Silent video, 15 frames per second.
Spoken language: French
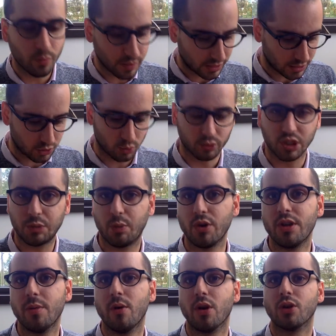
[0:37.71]
mais qui sont
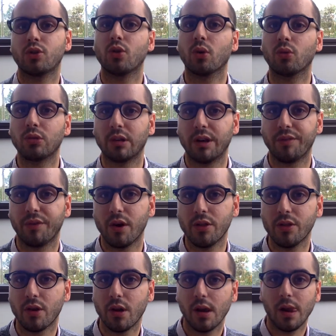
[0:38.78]
disponibles sur ton
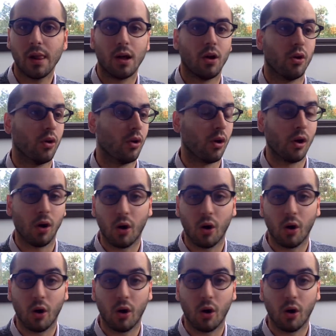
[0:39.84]
téléphone euh,